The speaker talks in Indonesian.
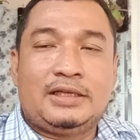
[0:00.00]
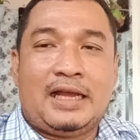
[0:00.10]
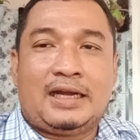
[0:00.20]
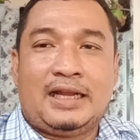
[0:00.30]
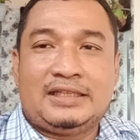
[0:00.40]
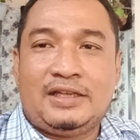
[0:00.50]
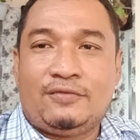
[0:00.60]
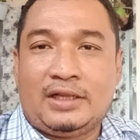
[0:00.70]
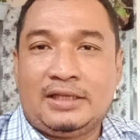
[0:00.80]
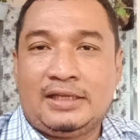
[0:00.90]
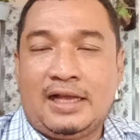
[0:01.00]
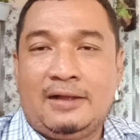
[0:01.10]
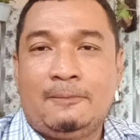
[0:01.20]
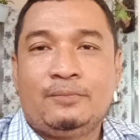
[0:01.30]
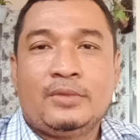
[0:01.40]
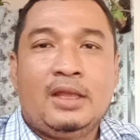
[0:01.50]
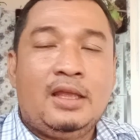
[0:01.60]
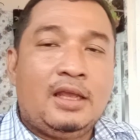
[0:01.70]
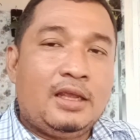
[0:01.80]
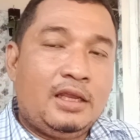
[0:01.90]
karena sifatnya yang
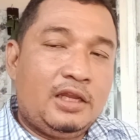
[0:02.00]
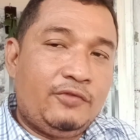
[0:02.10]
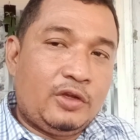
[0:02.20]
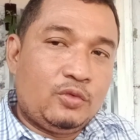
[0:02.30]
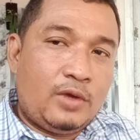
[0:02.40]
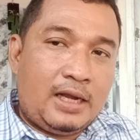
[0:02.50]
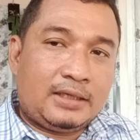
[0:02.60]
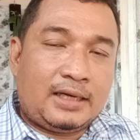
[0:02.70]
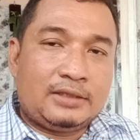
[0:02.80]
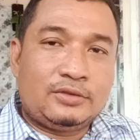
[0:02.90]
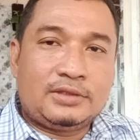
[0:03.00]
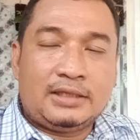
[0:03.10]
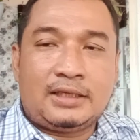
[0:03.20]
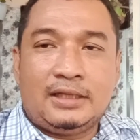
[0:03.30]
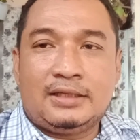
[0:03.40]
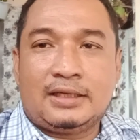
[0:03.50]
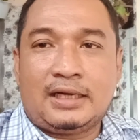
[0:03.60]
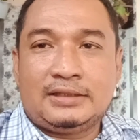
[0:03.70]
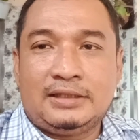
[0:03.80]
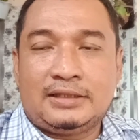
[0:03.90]
individual dan sudah
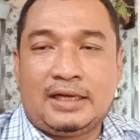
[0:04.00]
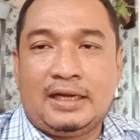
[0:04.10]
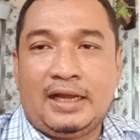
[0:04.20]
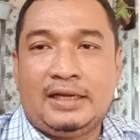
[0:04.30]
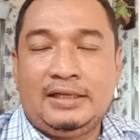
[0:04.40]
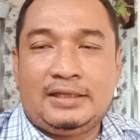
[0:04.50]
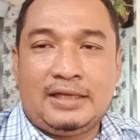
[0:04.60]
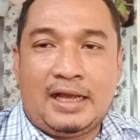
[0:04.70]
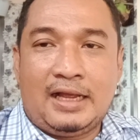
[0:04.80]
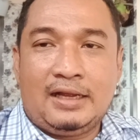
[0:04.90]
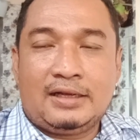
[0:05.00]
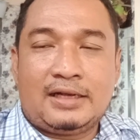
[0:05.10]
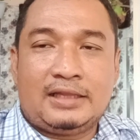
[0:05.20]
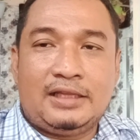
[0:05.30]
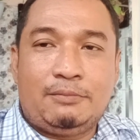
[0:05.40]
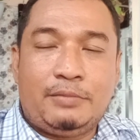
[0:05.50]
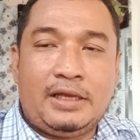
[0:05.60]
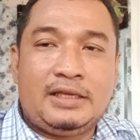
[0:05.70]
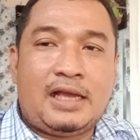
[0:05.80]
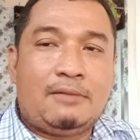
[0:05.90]
terintegrasi dengan NIK
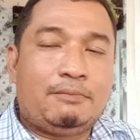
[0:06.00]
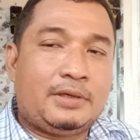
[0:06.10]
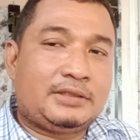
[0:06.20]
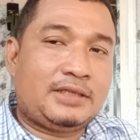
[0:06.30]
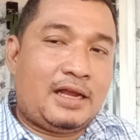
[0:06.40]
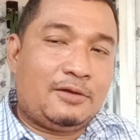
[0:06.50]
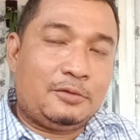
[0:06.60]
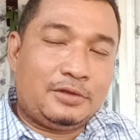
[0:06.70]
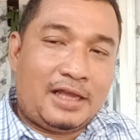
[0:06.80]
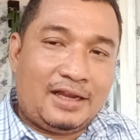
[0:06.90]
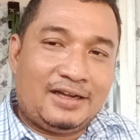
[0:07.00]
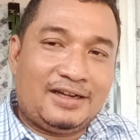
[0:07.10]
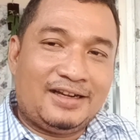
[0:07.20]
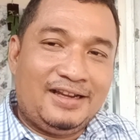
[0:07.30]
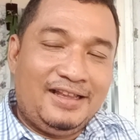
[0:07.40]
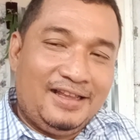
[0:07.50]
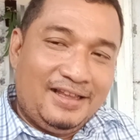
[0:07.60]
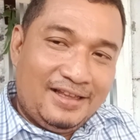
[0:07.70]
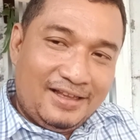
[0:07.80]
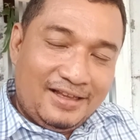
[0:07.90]
KTP yang bersangkutan
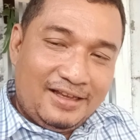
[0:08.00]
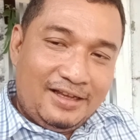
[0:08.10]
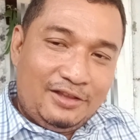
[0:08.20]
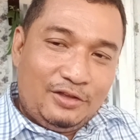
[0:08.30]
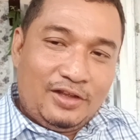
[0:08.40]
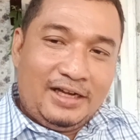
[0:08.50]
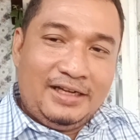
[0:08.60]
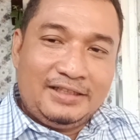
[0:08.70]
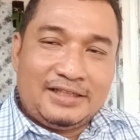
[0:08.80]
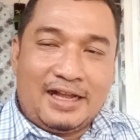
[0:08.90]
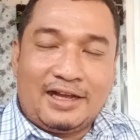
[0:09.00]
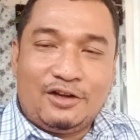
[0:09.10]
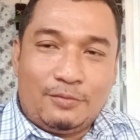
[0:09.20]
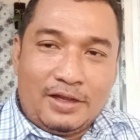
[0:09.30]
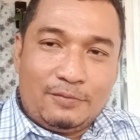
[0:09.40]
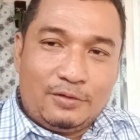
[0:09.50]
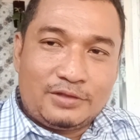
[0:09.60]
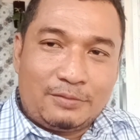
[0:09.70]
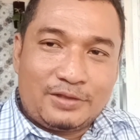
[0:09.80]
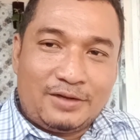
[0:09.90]
itu ntar ini jangan lupa yang belum
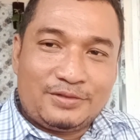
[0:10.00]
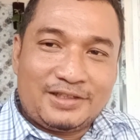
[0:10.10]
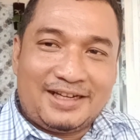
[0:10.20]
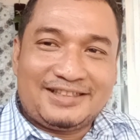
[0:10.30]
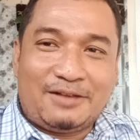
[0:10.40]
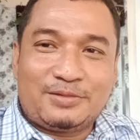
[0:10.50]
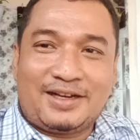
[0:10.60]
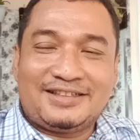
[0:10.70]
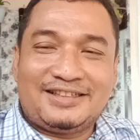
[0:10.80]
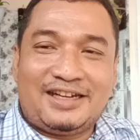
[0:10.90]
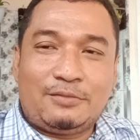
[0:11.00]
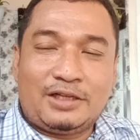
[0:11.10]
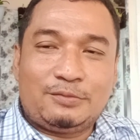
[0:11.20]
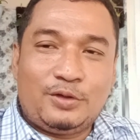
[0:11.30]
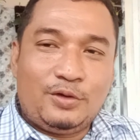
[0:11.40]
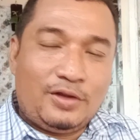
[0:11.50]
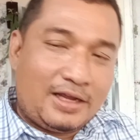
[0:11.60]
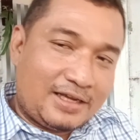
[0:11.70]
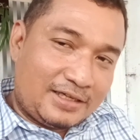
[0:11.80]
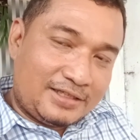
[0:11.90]
subscribe segera subscribe channel Mas Bro
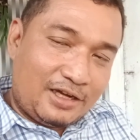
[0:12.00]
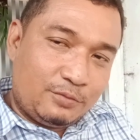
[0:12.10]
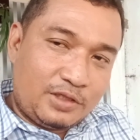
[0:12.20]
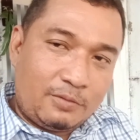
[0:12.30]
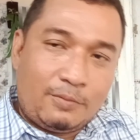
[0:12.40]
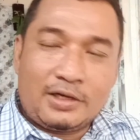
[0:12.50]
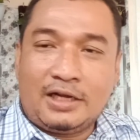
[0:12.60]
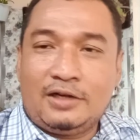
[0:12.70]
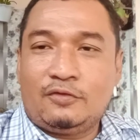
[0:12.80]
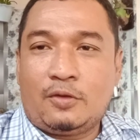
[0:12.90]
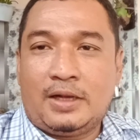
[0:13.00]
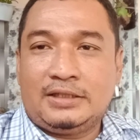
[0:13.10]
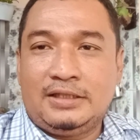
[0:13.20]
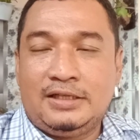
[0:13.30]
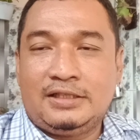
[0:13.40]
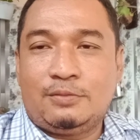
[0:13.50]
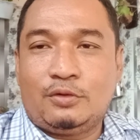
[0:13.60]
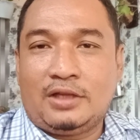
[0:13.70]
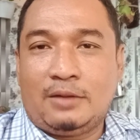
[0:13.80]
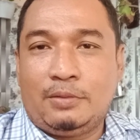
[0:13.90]
agar selalu bisa memberikan informasi
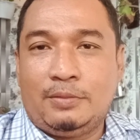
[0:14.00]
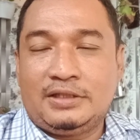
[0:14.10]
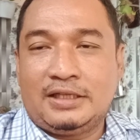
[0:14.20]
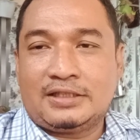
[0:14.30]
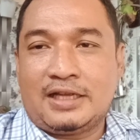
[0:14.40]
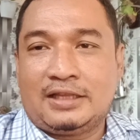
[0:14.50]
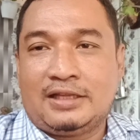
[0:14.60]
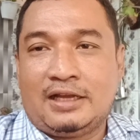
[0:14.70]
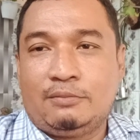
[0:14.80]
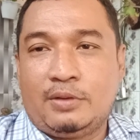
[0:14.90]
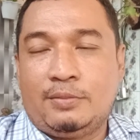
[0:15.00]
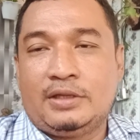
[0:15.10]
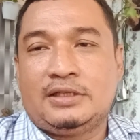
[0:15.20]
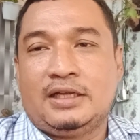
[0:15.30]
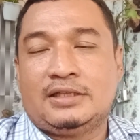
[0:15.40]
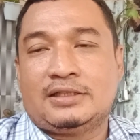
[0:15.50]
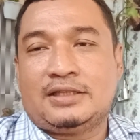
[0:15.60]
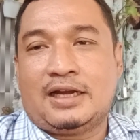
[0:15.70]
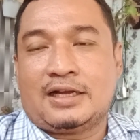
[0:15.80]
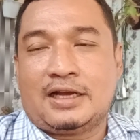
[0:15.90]
seputar BPJS Kesehatan, BPJS
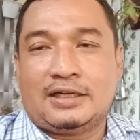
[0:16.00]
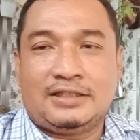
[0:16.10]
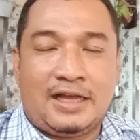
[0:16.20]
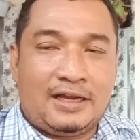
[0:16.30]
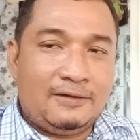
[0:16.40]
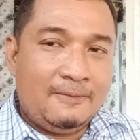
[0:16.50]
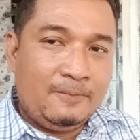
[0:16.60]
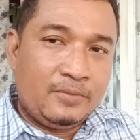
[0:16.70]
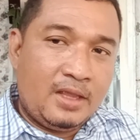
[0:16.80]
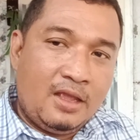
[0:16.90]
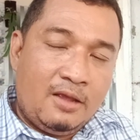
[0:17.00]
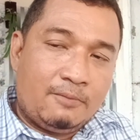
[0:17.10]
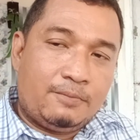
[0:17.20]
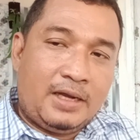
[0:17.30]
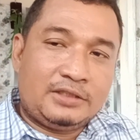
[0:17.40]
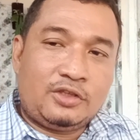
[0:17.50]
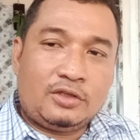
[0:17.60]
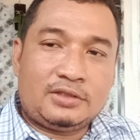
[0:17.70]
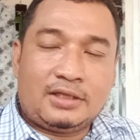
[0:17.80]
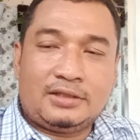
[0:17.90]
Ketenagakerjaan,
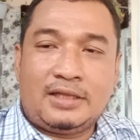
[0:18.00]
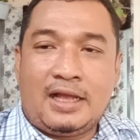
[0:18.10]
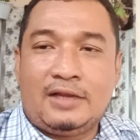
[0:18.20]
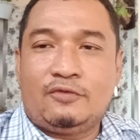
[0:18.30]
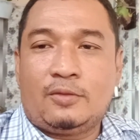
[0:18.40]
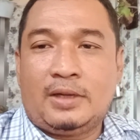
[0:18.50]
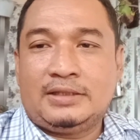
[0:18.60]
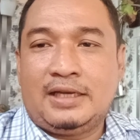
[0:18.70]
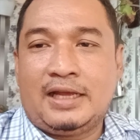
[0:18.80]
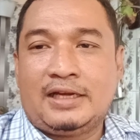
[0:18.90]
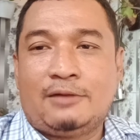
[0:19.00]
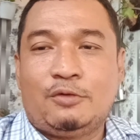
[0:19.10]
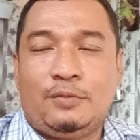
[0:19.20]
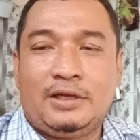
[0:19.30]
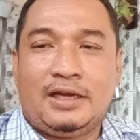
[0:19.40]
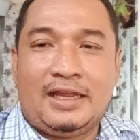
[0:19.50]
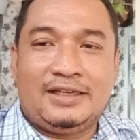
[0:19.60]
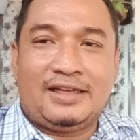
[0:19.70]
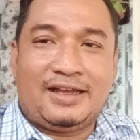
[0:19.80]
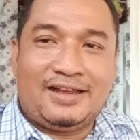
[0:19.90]
bansos serta informasi layanan publik
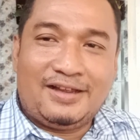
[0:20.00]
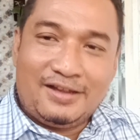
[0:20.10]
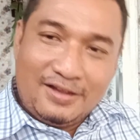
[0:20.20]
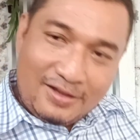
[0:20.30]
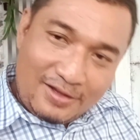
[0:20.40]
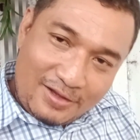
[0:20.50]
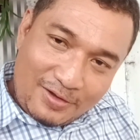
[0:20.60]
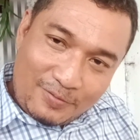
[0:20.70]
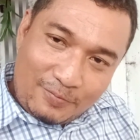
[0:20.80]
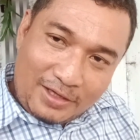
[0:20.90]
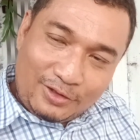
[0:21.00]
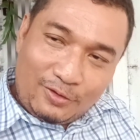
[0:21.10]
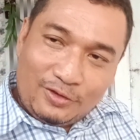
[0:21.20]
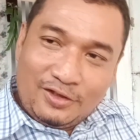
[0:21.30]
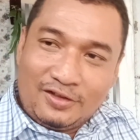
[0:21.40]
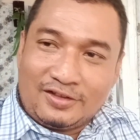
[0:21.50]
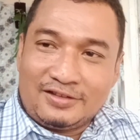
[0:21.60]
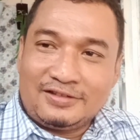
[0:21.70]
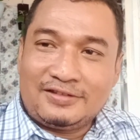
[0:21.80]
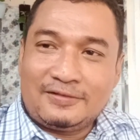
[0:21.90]
lainnya. Matur nuwun,
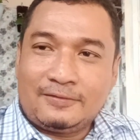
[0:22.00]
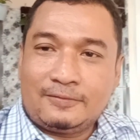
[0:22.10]
Dulur.